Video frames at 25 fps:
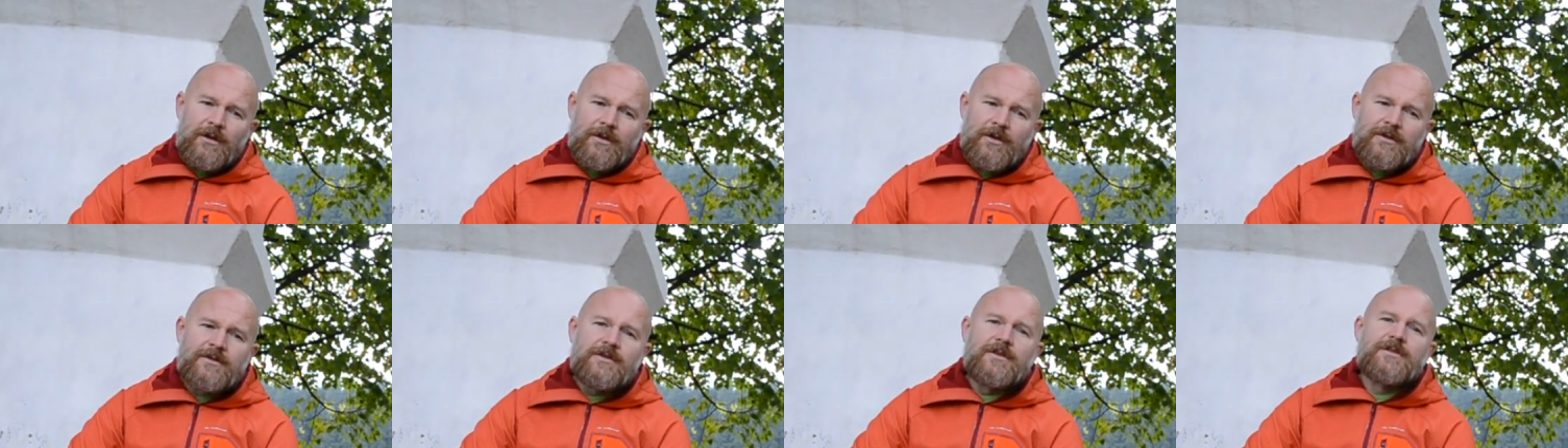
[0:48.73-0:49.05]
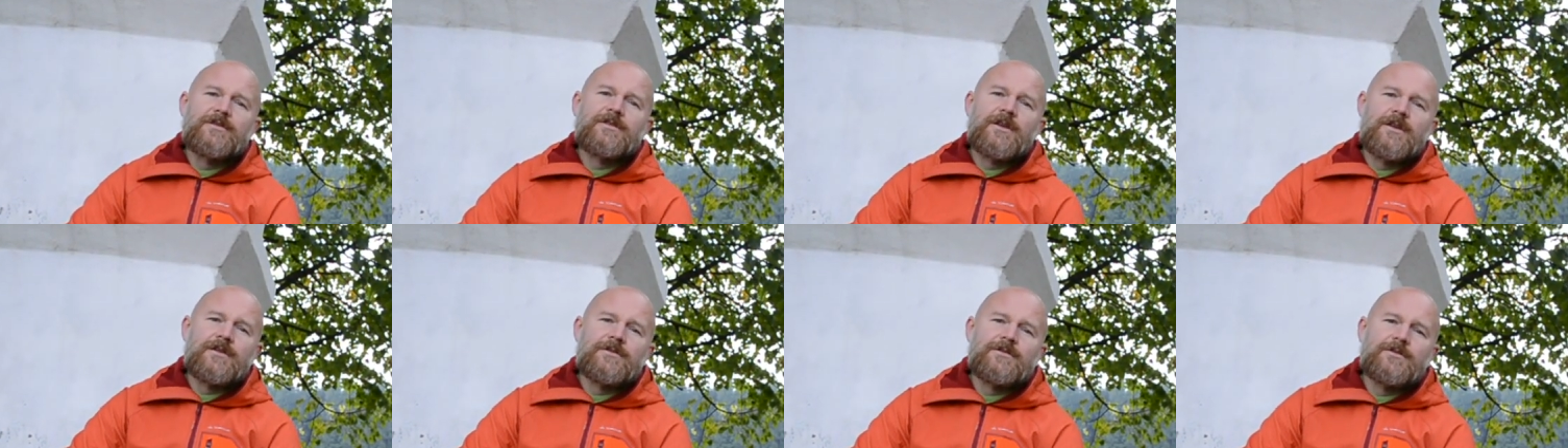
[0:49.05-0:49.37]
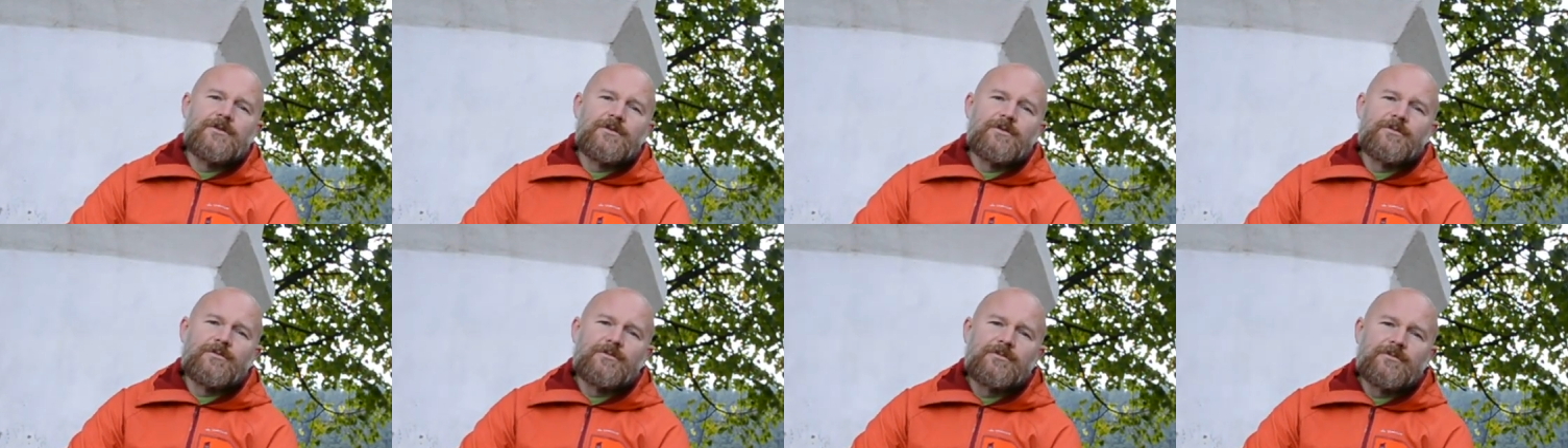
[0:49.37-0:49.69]
jest
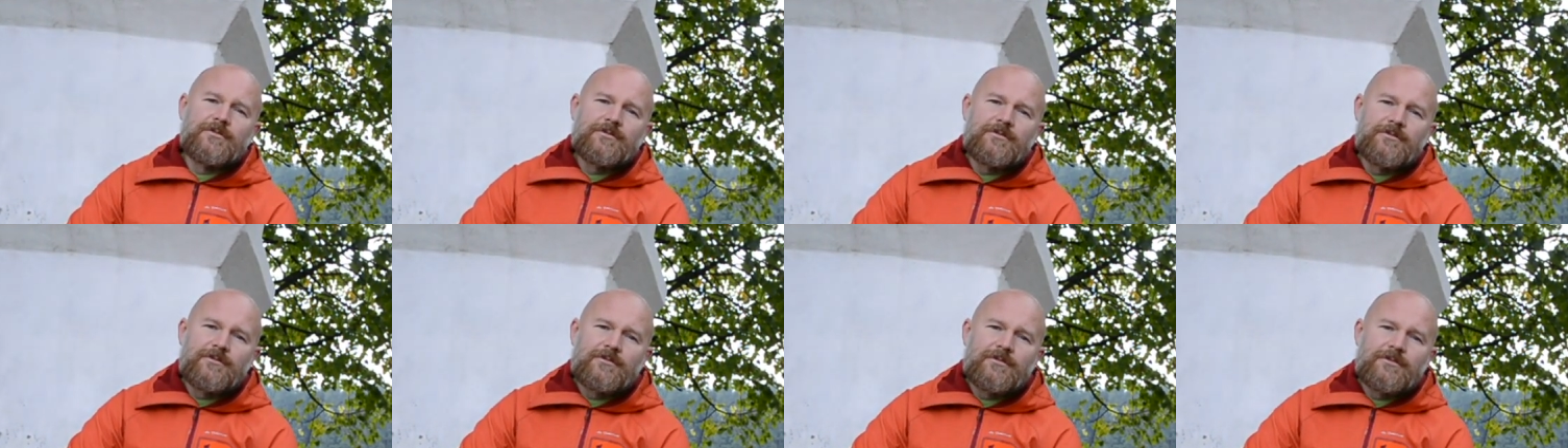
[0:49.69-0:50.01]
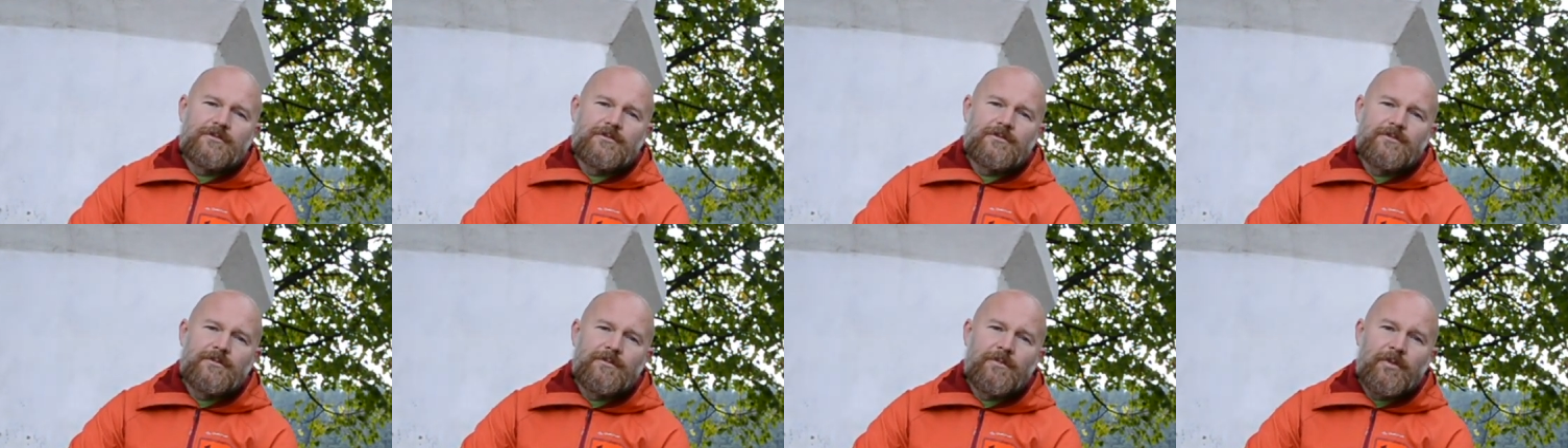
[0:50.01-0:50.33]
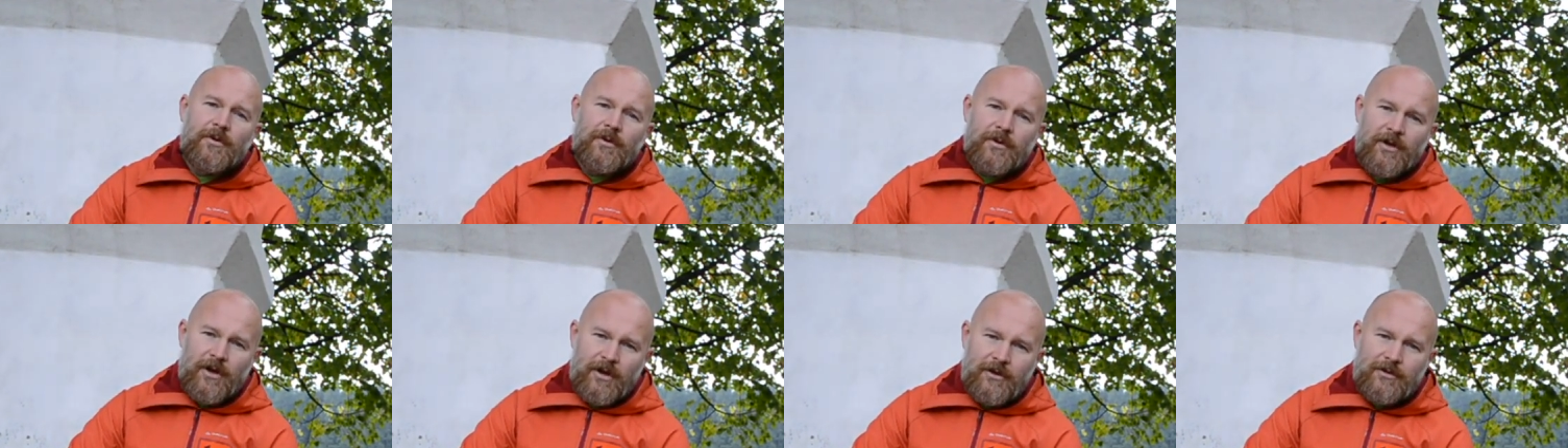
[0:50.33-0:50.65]
esencją
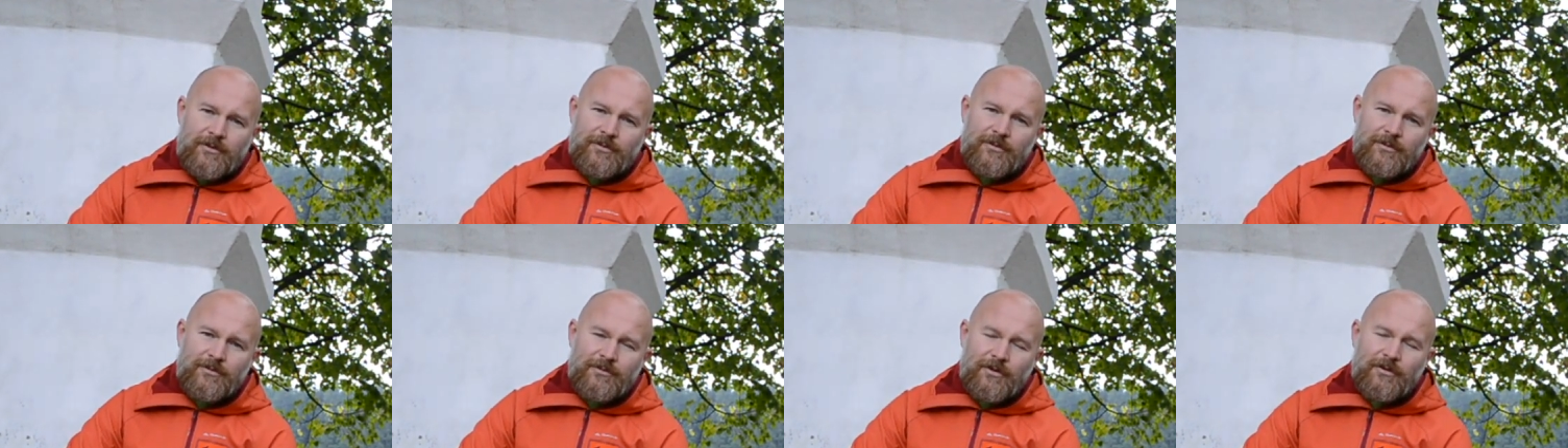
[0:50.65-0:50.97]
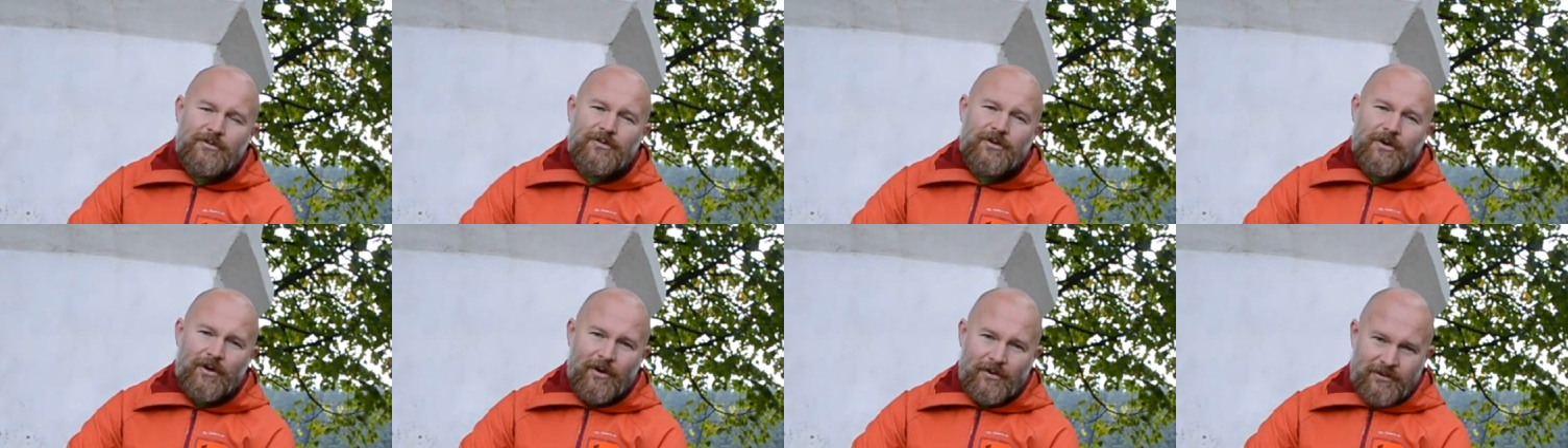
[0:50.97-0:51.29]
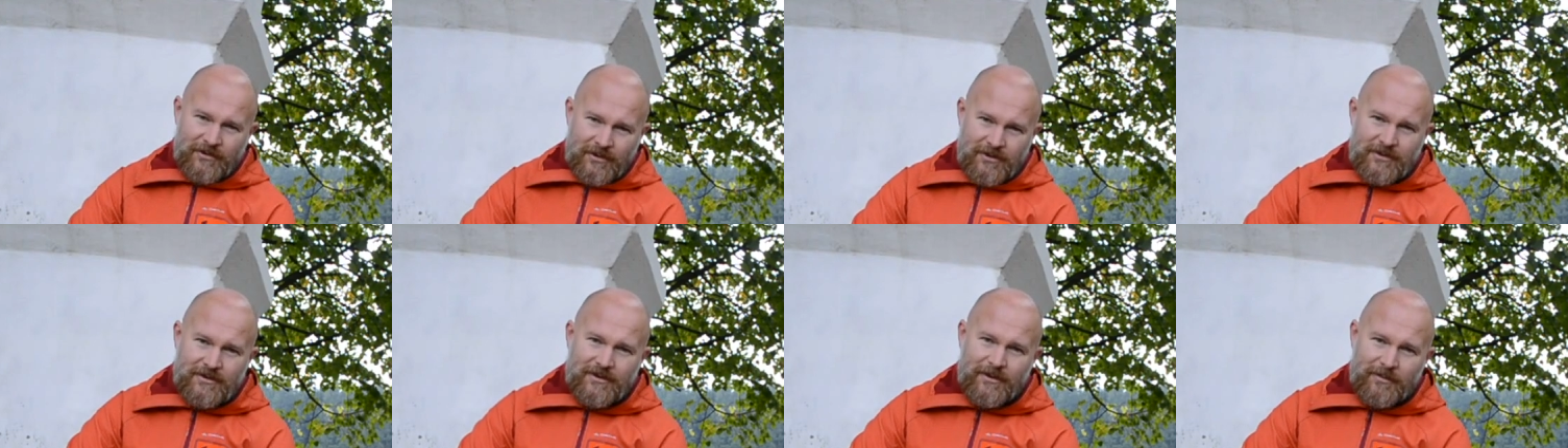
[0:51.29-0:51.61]
projektu, do którego
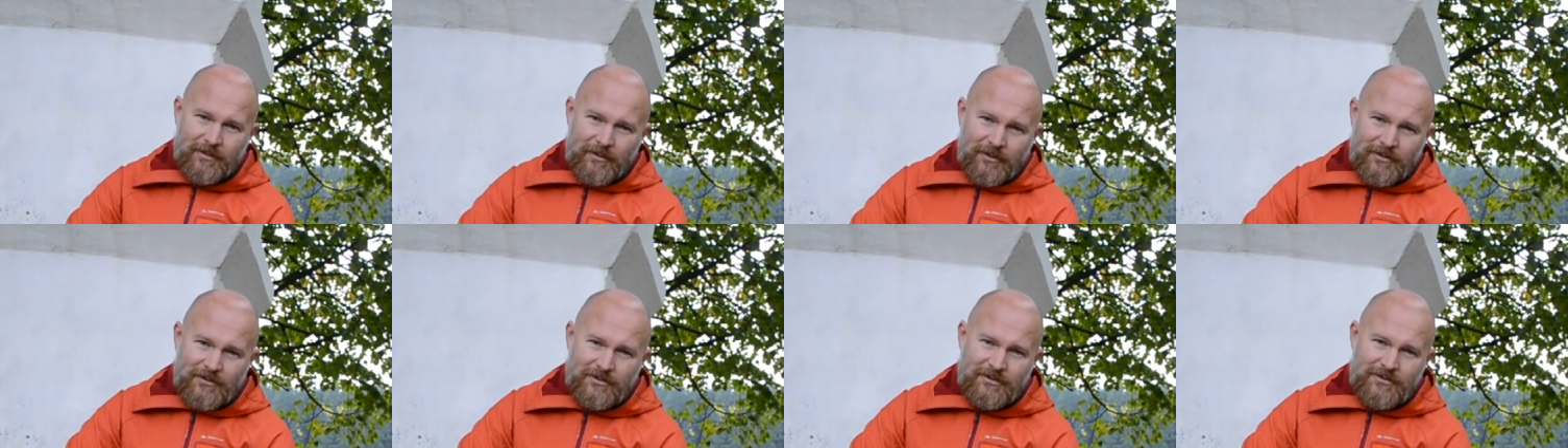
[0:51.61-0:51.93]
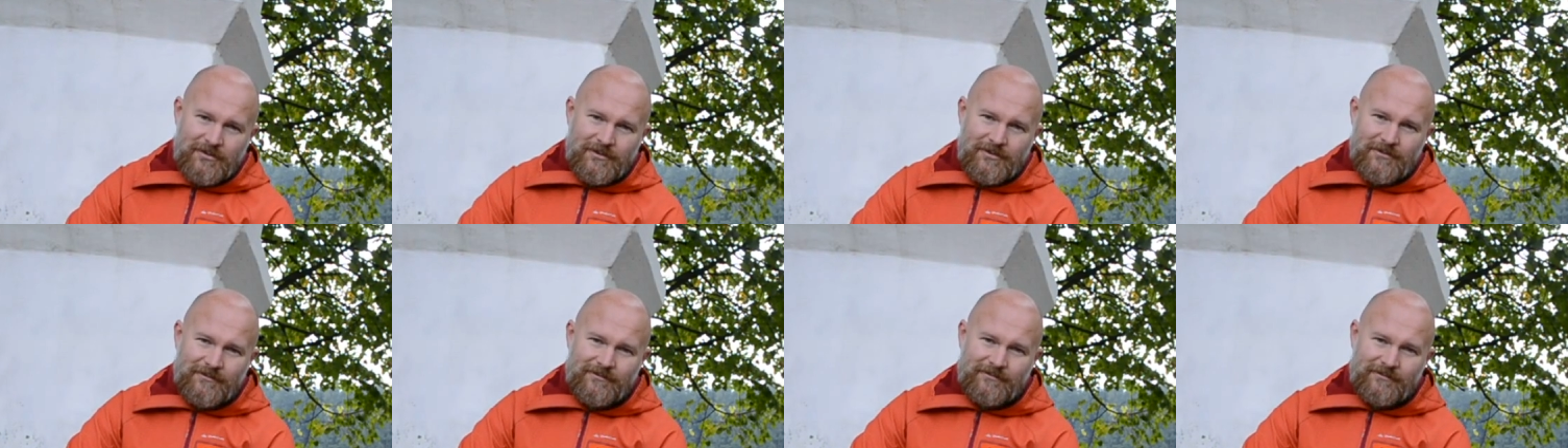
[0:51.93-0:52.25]
chcecie zaprosić.